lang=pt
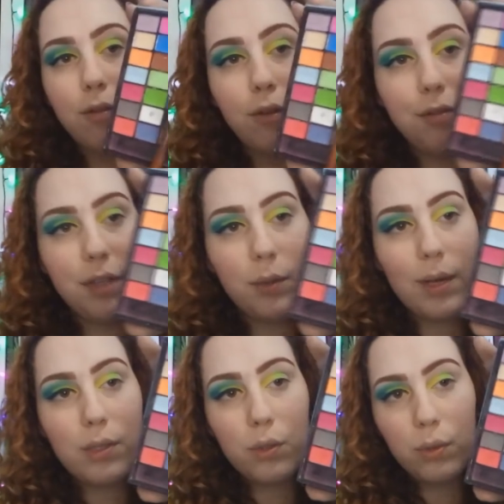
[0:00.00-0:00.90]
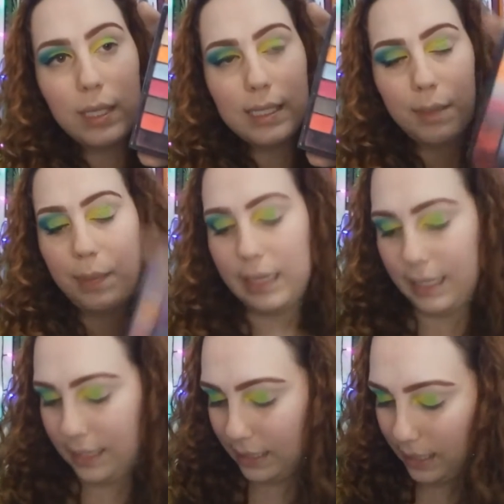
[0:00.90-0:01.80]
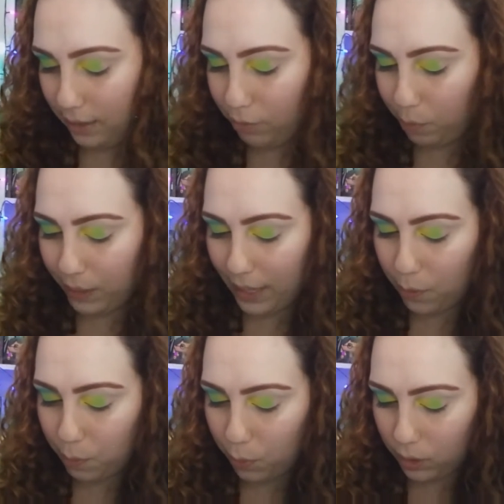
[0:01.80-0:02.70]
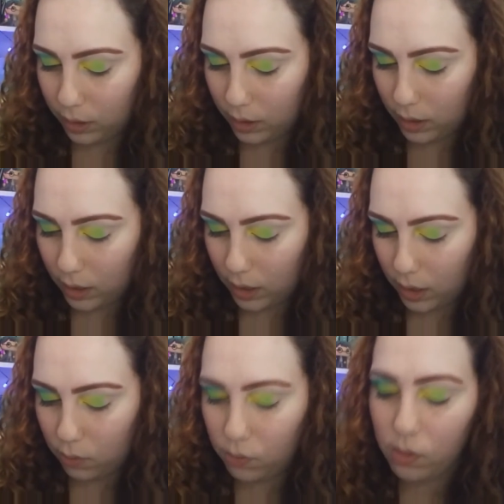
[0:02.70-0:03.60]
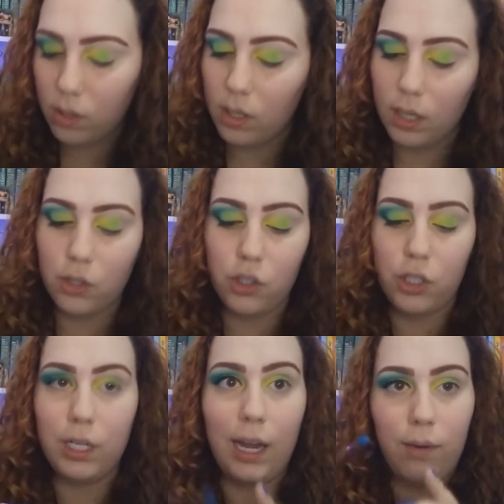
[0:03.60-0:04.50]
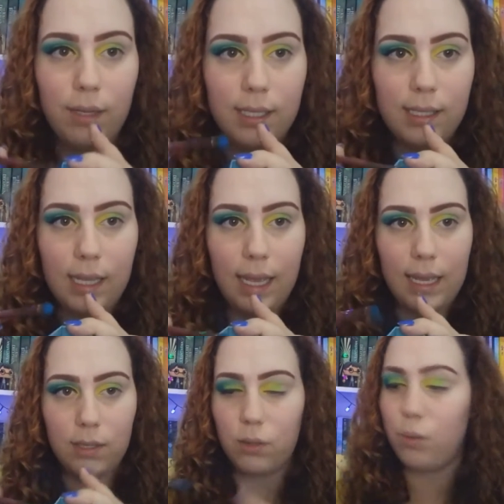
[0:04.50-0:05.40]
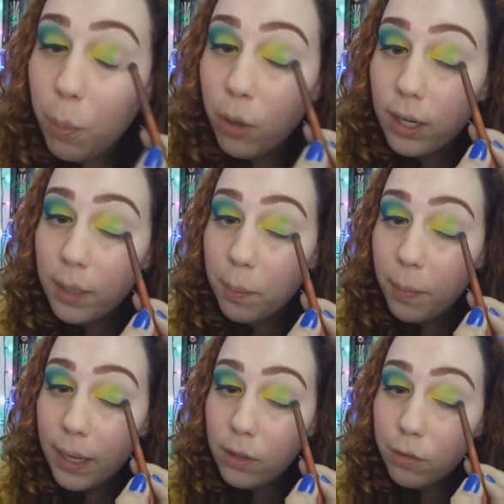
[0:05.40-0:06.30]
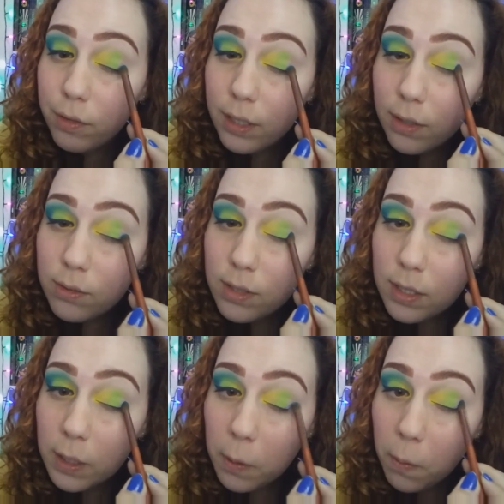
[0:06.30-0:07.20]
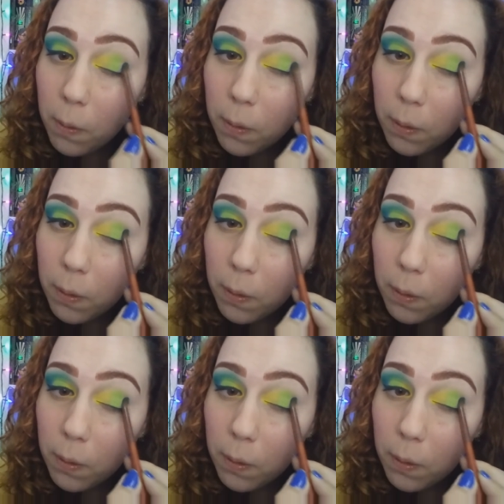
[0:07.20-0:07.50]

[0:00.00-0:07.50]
eu vou vir no azul dessa paleta aqui, vou pegar um pouquinho, tirar o excesso, pôr aqui bem no finalzinho